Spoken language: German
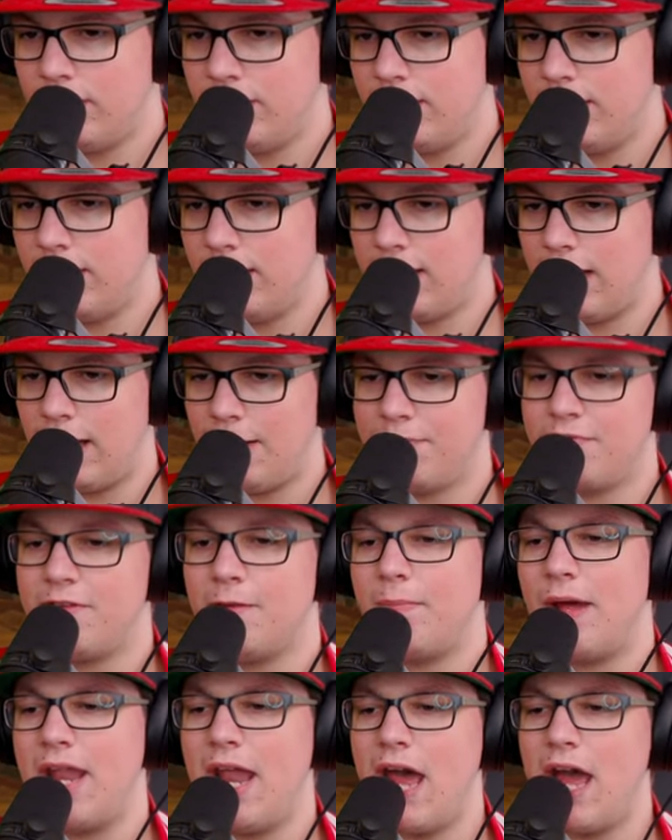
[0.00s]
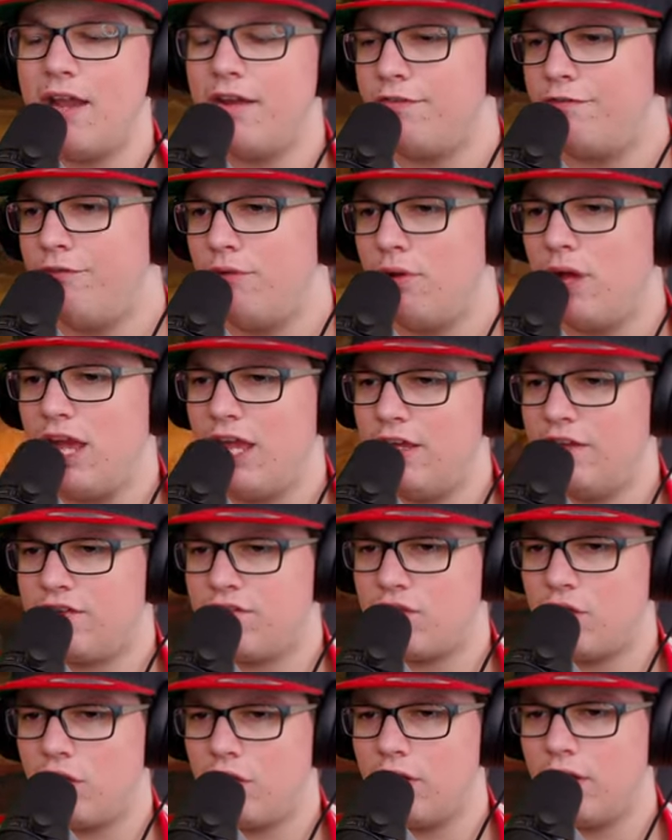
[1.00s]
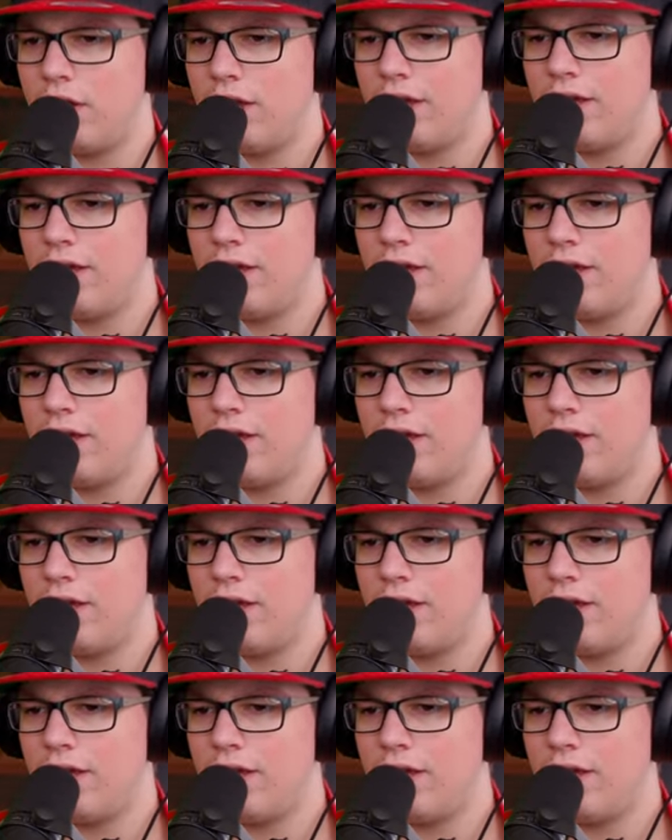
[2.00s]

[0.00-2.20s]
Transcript: Hier gab es eine Banane für. Ist doch